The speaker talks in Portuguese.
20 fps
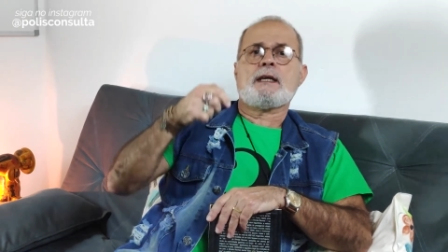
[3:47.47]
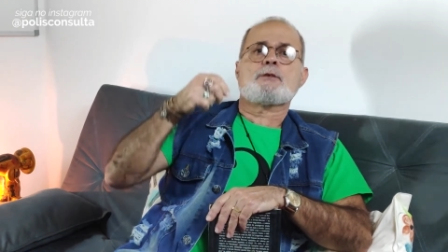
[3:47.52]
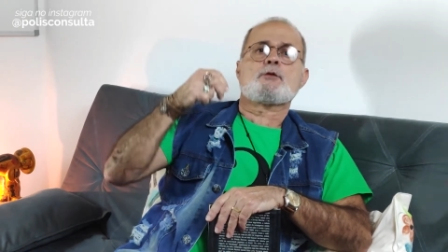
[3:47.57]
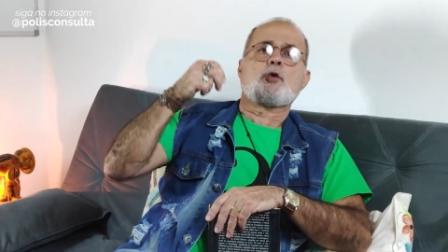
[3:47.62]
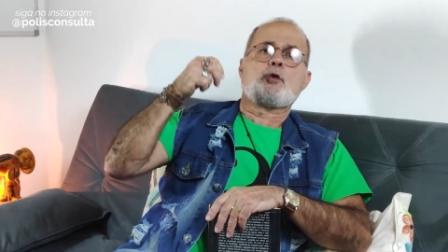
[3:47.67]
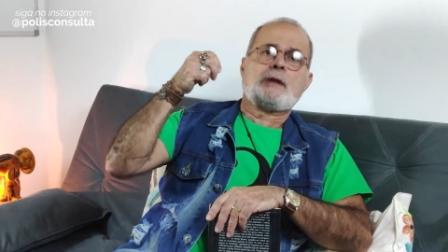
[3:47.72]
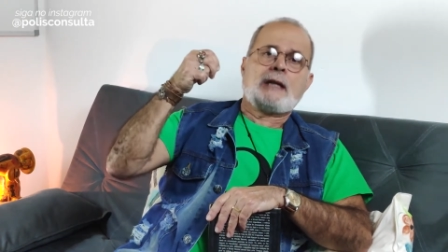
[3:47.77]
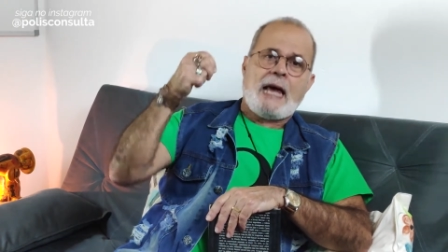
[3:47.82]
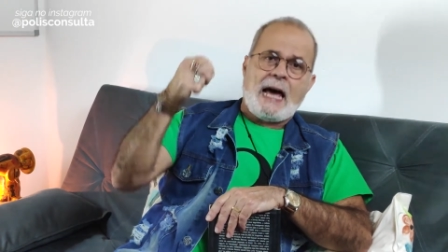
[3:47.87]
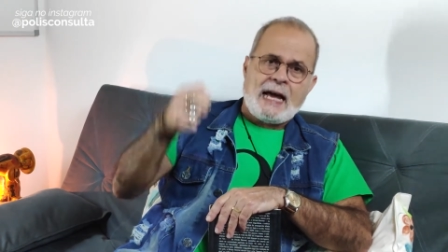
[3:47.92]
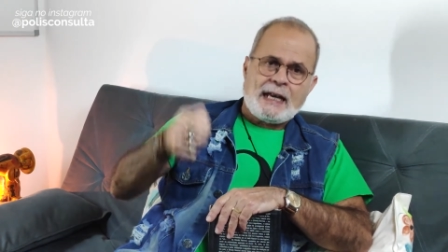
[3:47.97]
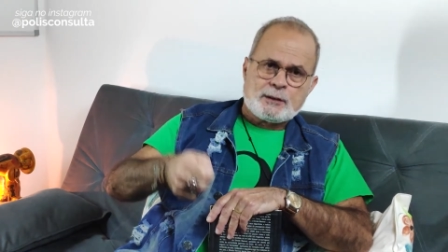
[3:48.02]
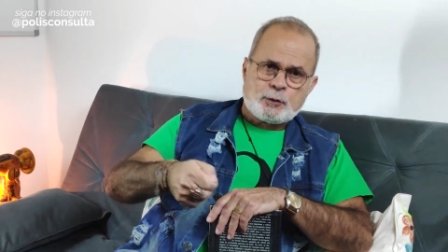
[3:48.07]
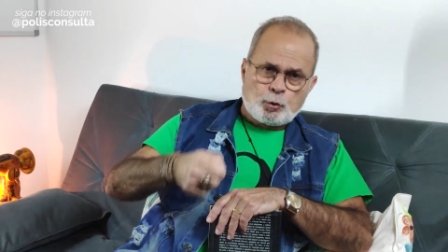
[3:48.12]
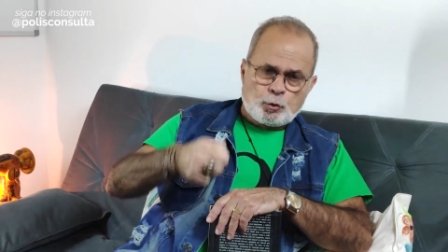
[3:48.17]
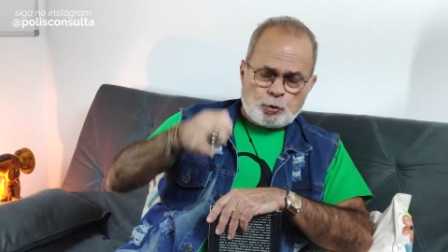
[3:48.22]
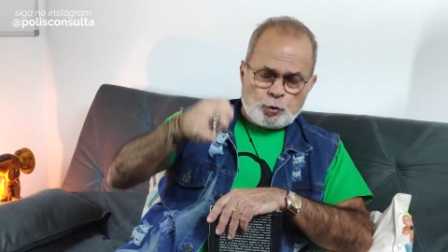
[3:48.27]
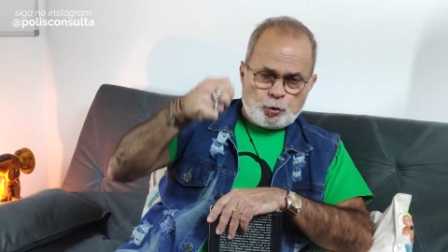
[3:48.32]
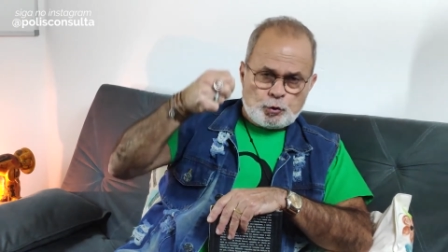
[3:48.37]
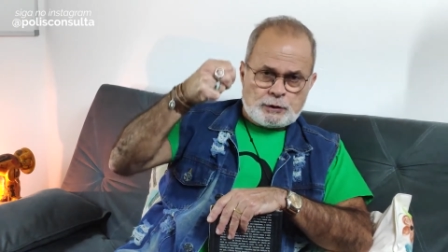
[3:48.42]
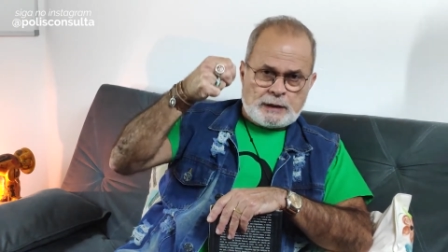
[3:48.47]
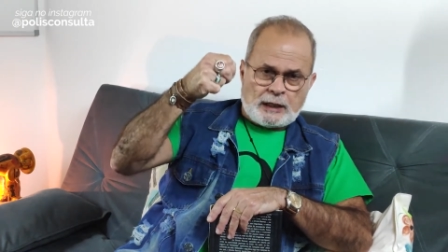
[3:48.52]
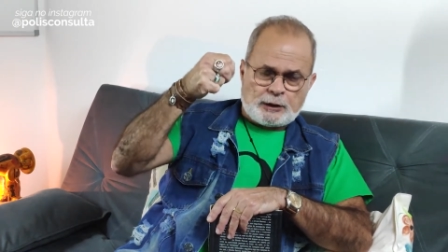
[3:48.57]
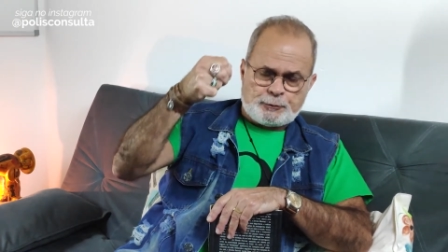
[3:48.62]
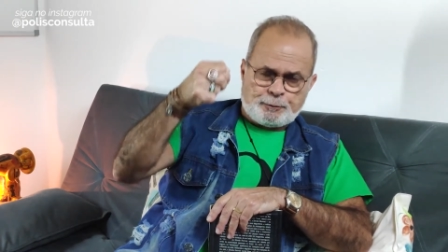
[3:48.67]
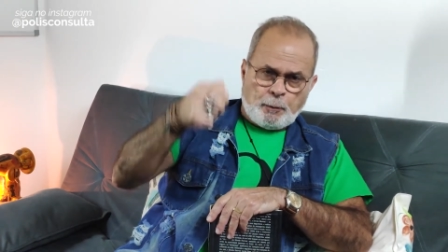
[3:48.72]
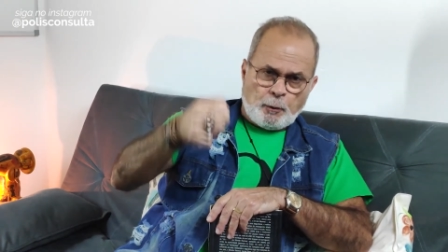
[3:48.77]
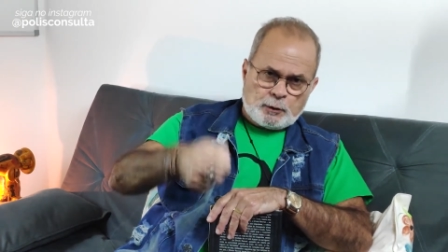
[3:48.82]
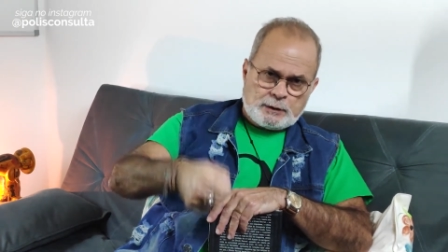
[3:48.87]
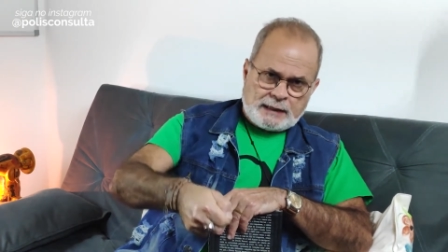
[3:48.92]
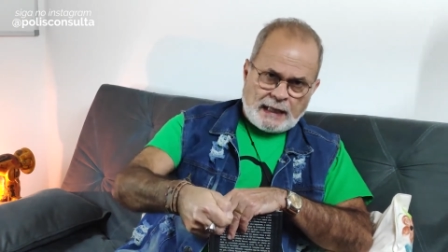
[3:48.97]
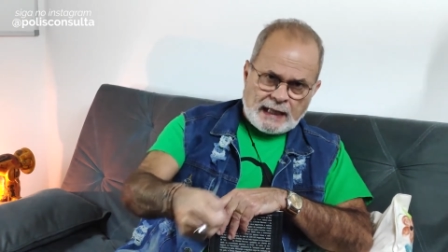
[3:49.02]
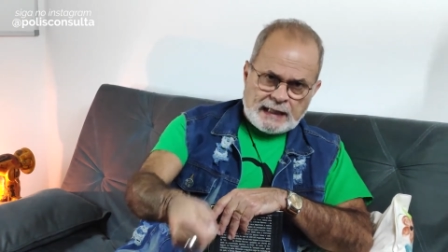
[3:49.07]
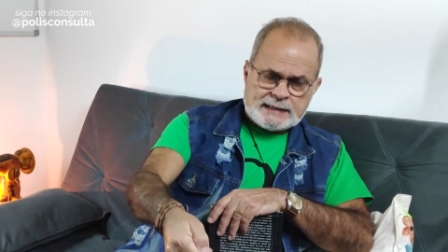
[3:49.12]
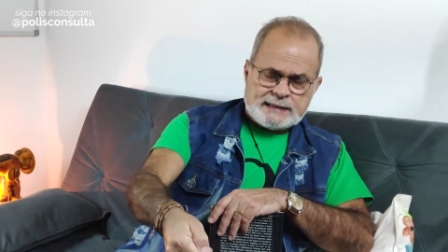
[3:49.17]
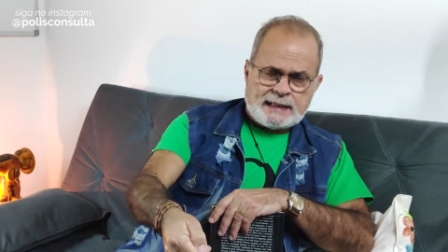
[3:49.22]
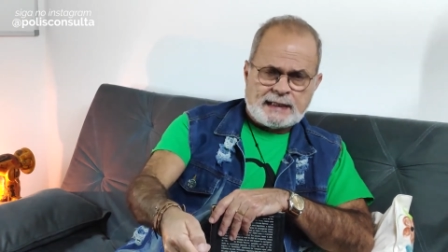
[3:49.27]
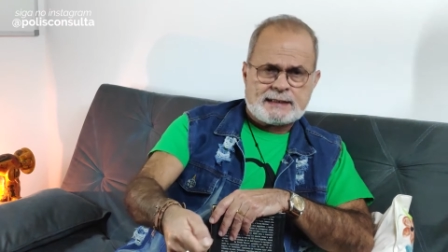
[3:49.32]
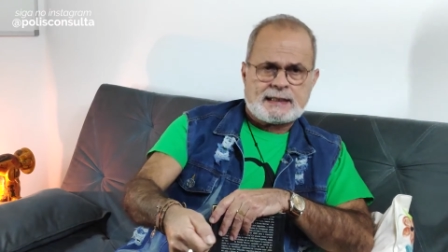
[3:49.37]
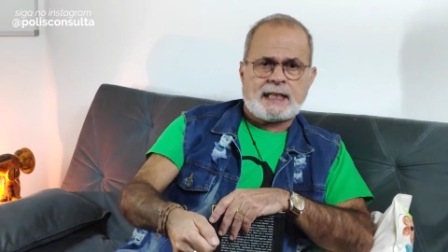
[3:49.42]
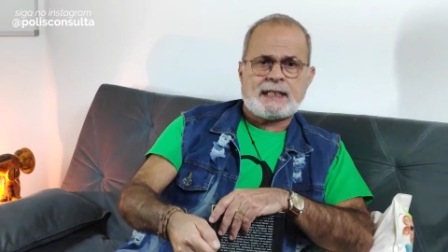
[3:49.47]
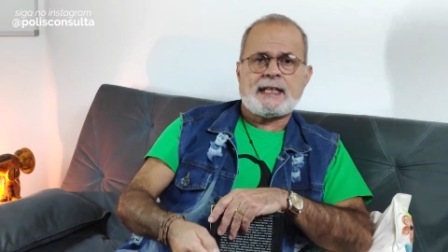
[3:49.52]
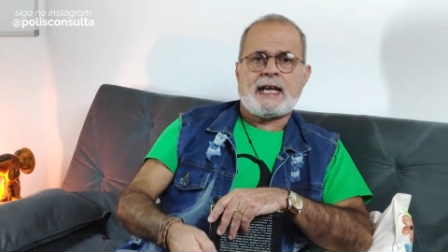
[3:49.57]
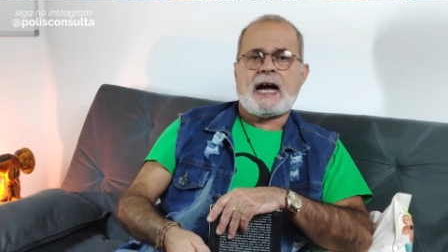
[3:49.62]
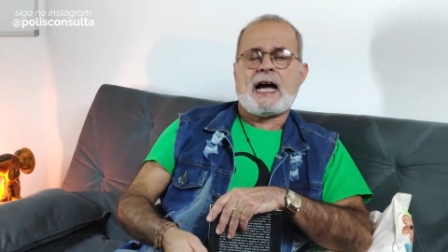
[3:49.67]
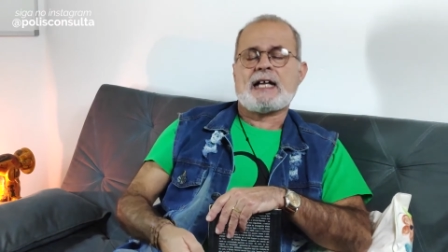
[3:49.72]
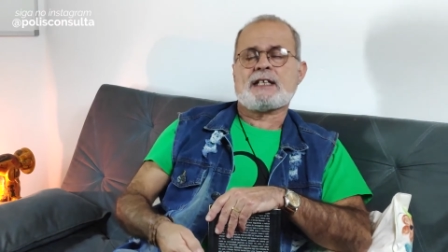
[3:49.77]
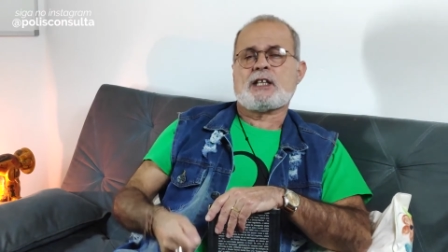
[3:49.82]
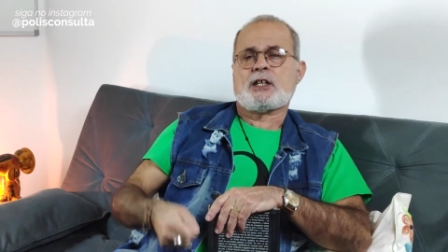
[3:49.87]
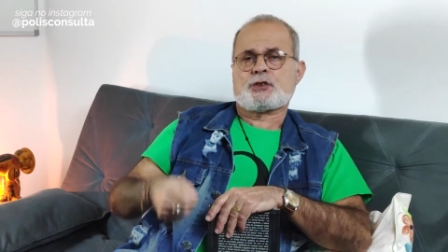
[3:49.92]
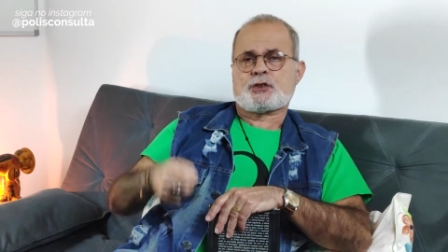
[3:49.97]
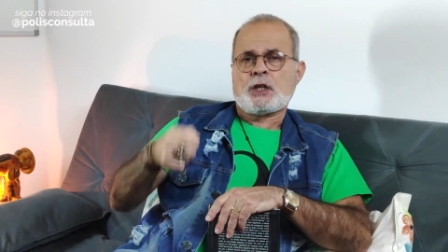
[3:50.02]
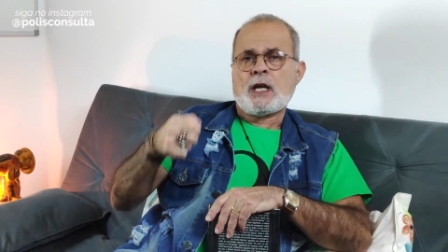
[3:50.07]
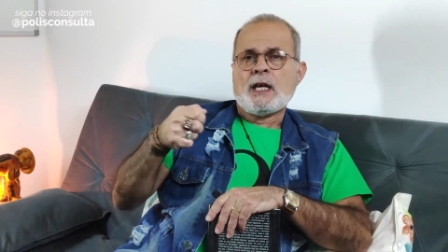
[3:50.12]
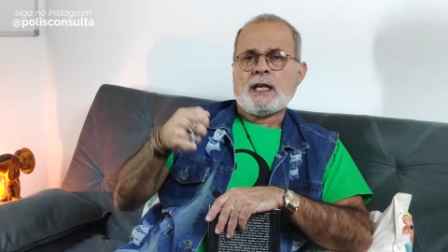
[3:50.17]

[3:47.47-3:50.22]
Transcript: do lado do, das potências aliadas